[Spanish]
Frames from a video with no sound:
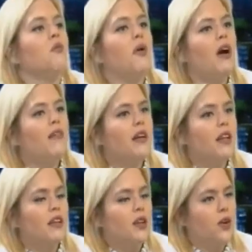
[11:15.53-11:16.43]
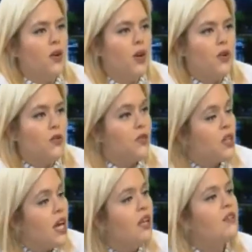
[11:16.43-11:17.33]
puede haber deterioro de
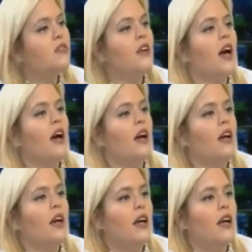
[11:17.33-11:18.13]
conciencia,